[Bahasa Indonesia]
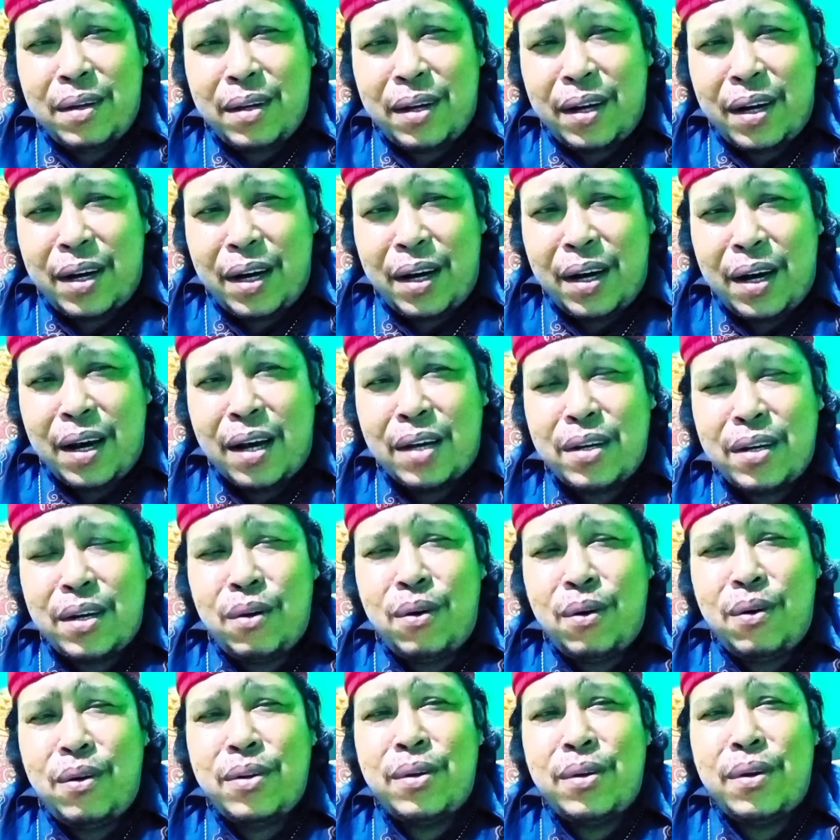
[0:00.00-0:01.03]
sehingga
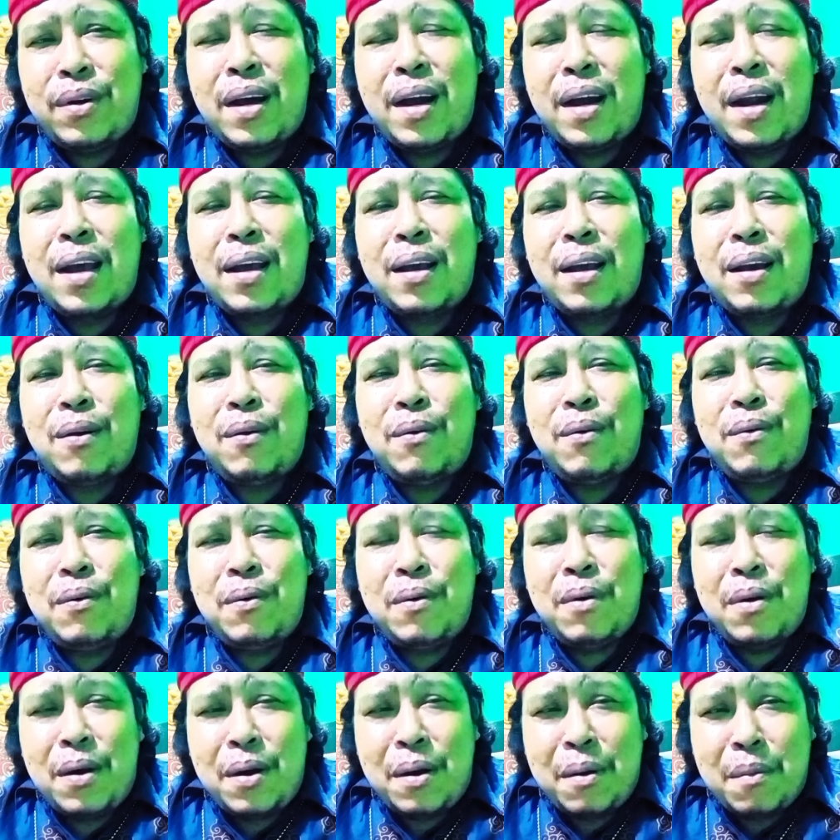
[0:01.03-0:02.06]
seluruh saudaraku
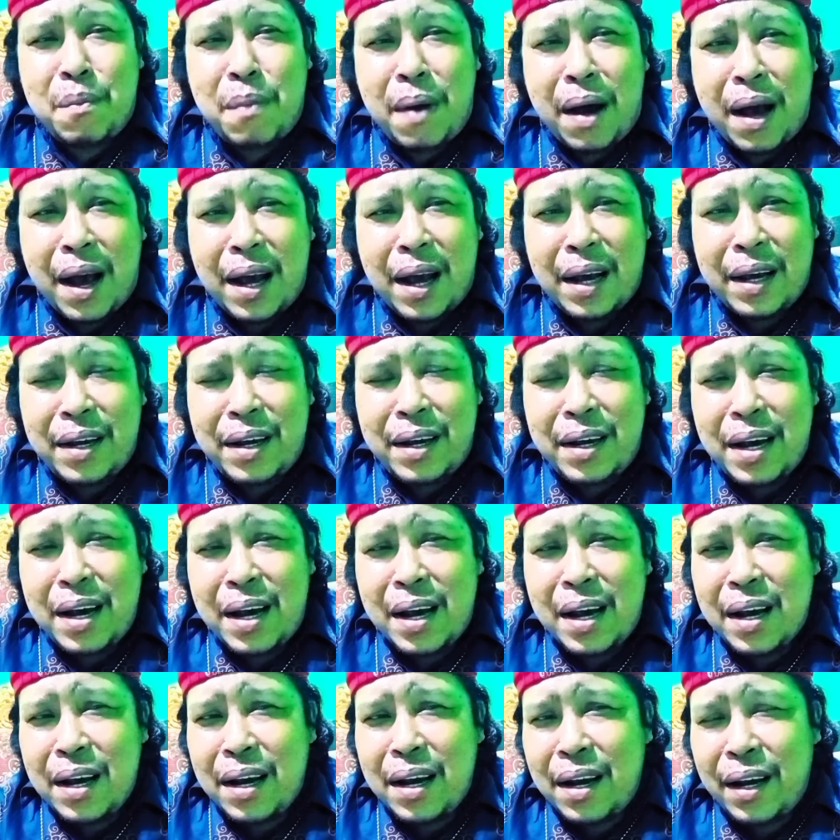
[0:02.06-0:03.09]

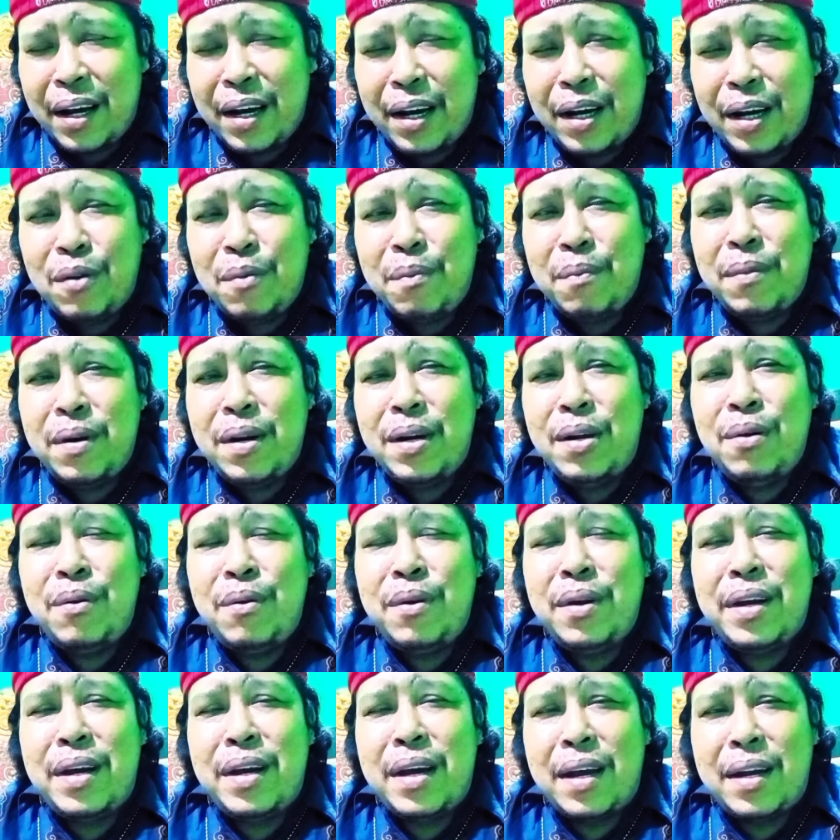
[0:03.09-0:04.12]
bahagia hidup di
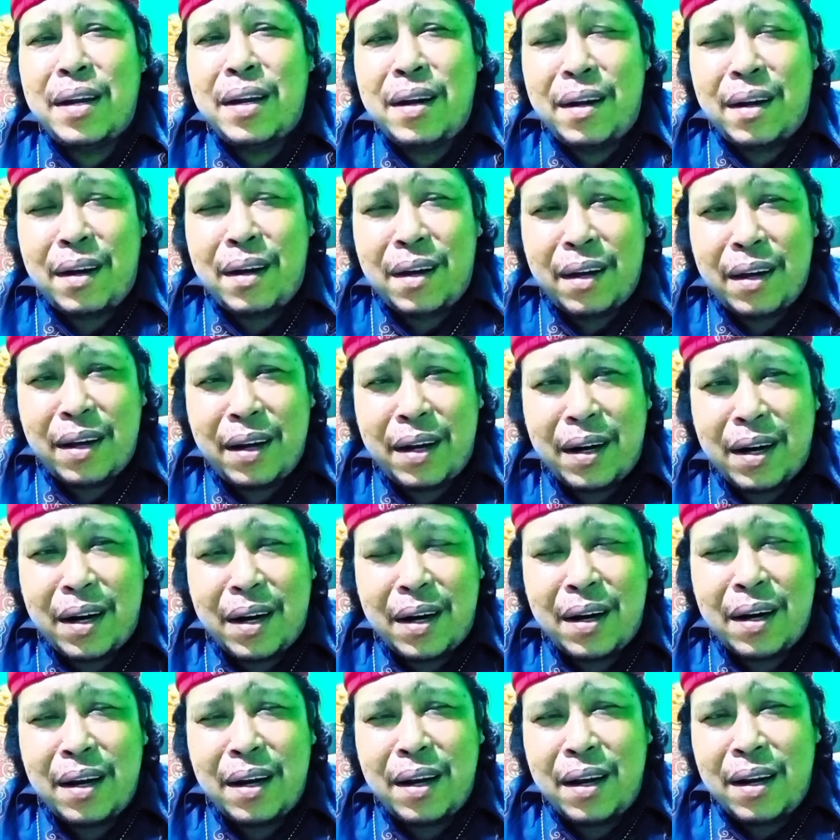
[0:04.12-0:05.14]
dunia dan
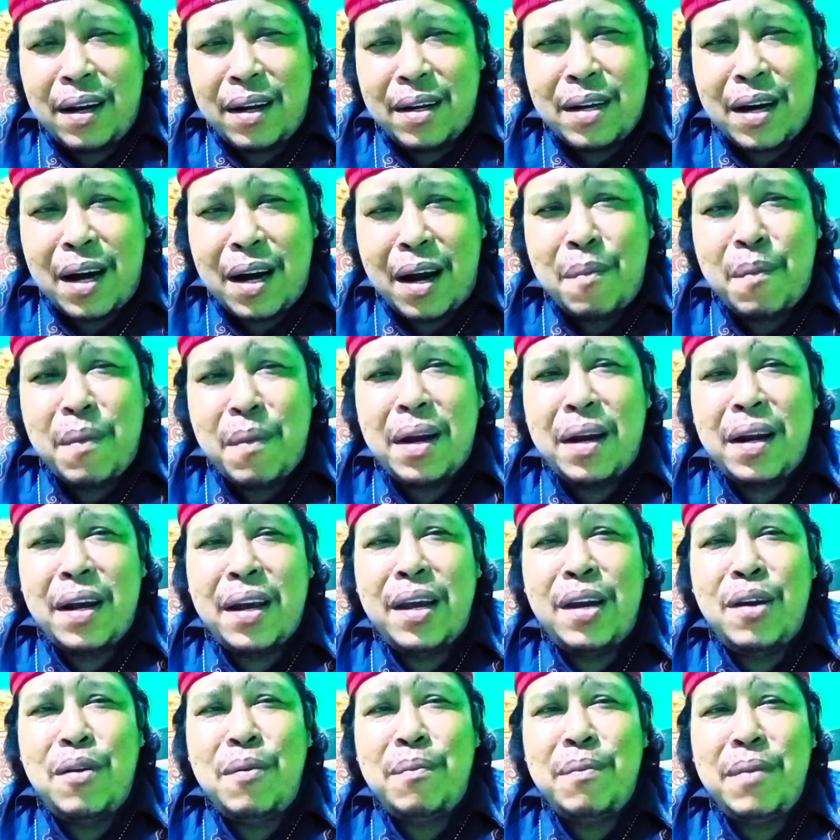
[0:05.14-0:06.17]
akhirat selamat
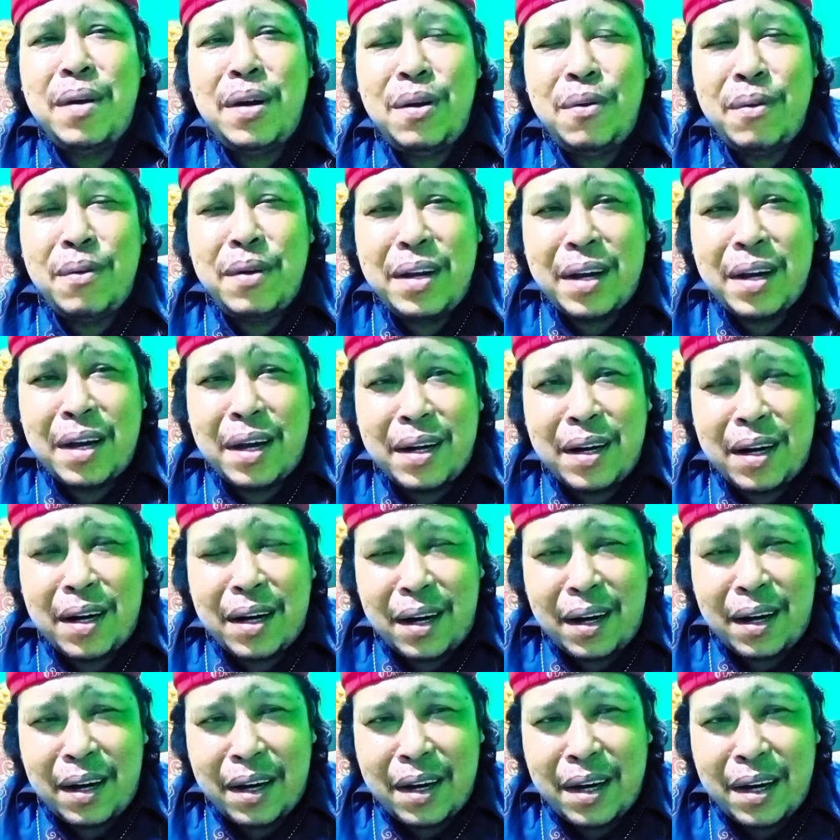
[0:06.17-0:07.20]
hidup di dunia
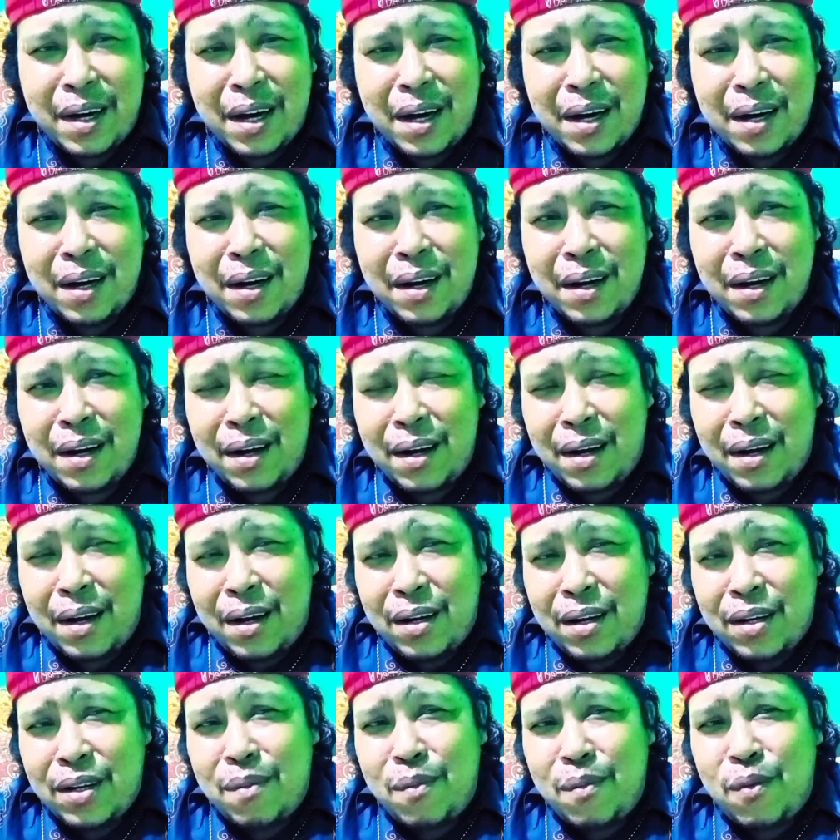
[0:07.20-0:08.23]
dan akhirat
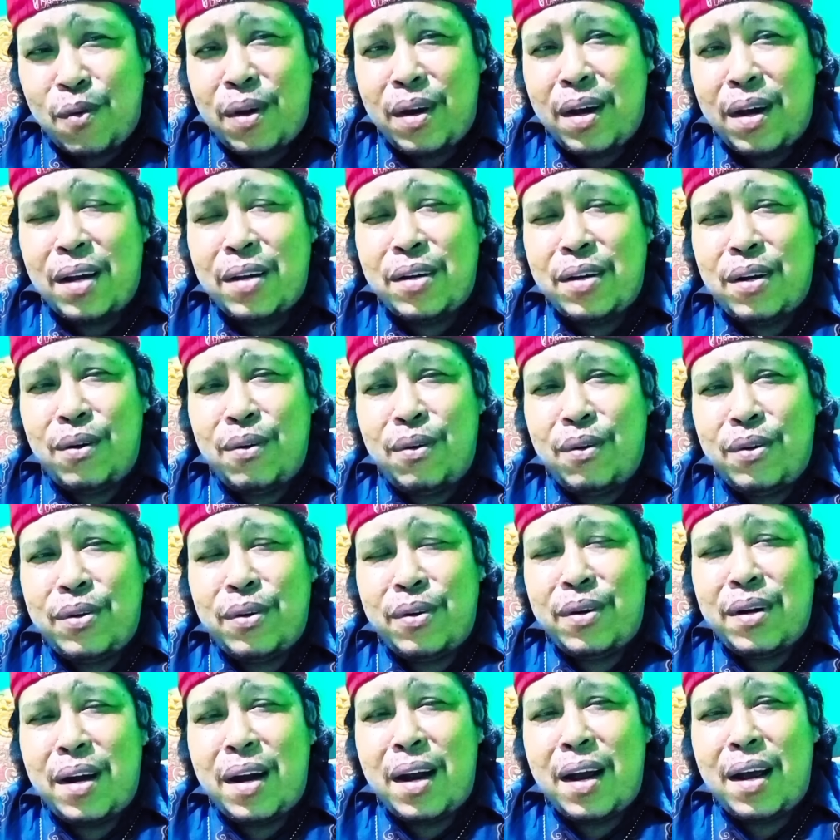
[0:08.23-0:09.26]
semoga seluruh
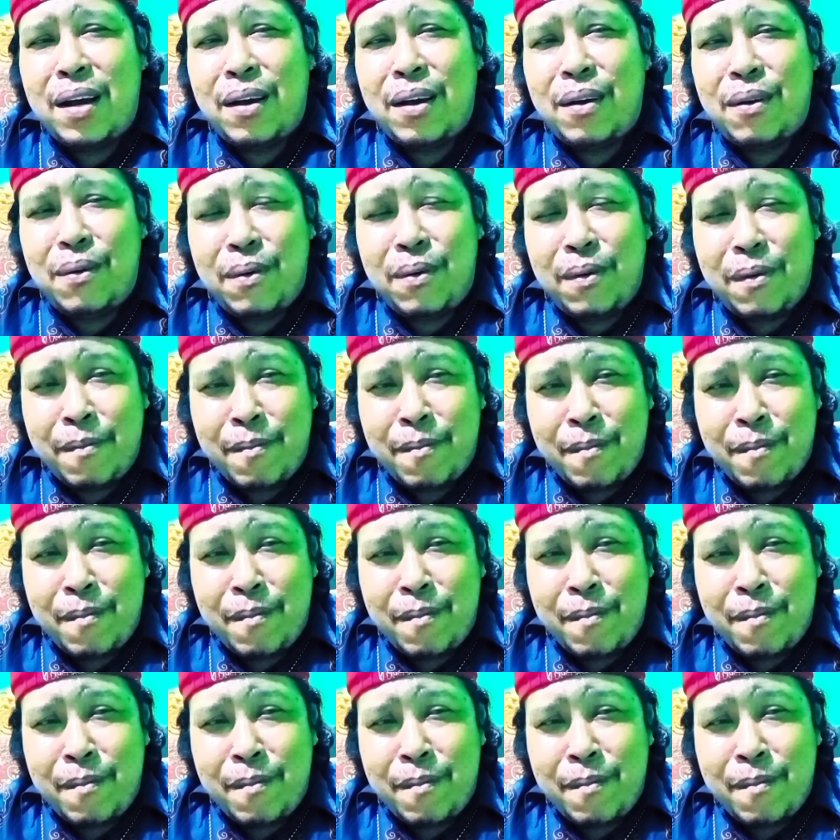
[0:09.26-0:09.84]
saudaraku